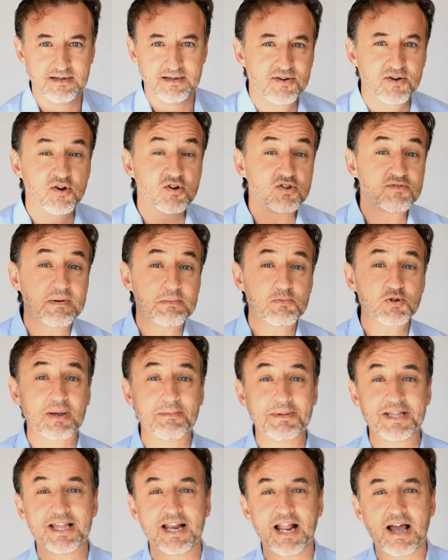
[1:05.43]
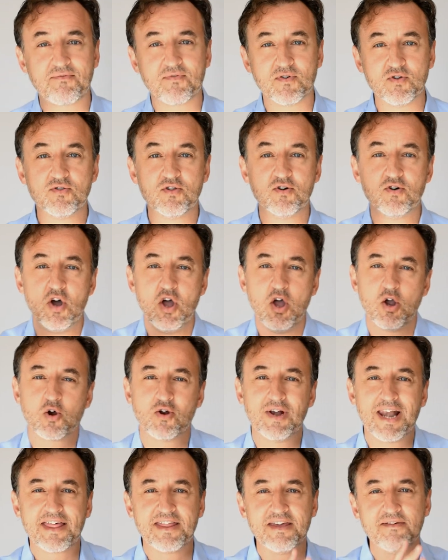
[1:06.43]
No nos vamos a meter a fondo
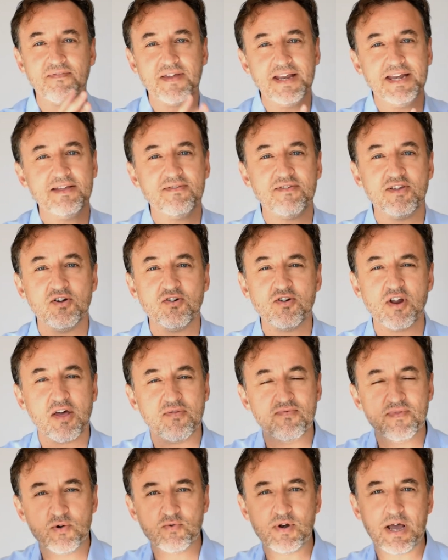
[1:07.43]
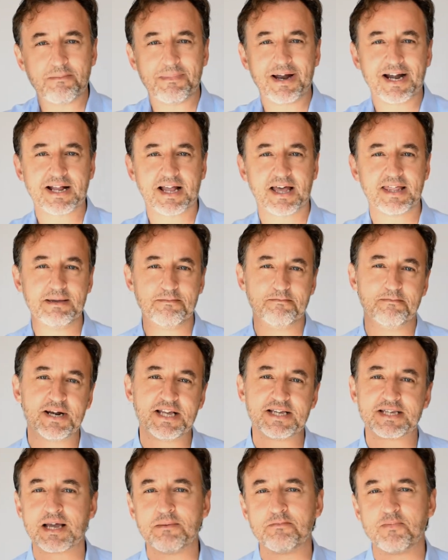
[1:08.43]
con la definición de una marca de
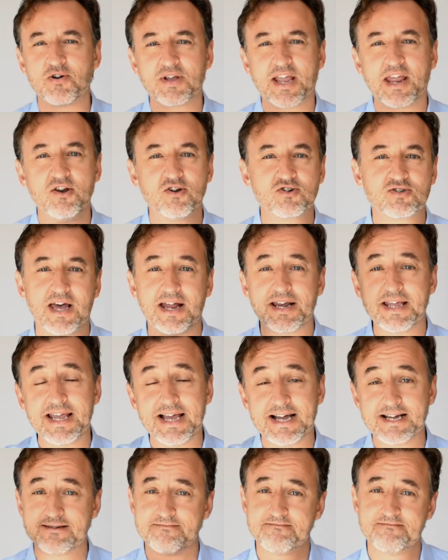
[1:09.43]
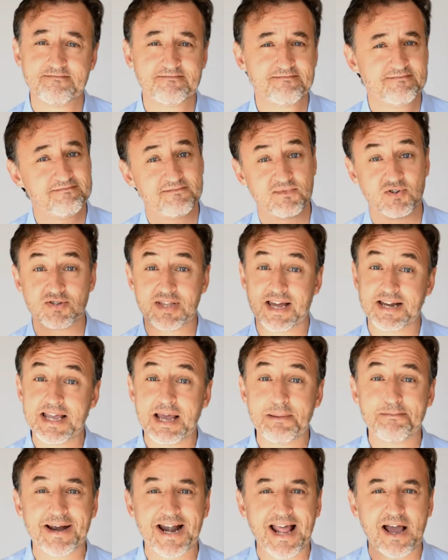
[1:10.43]
empresa porque nos daría, nos
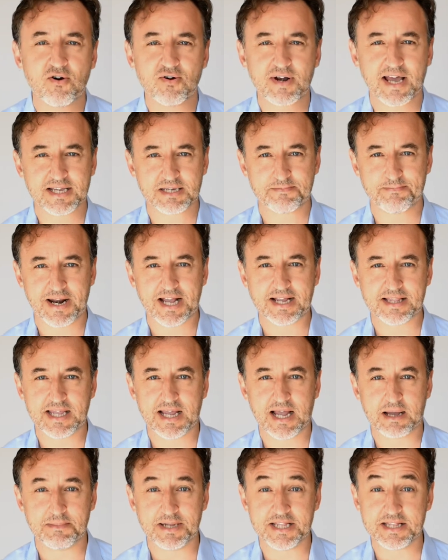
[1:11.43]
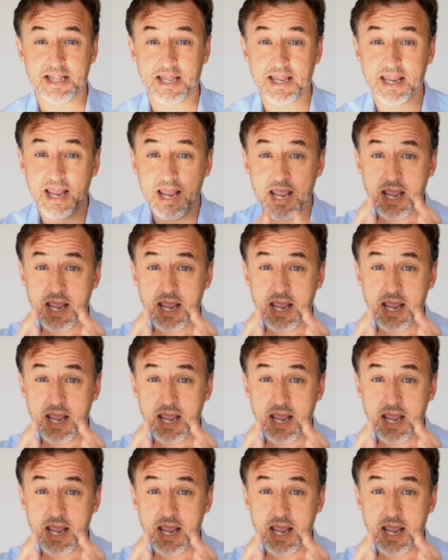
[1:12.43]
daría para horas prácticamente.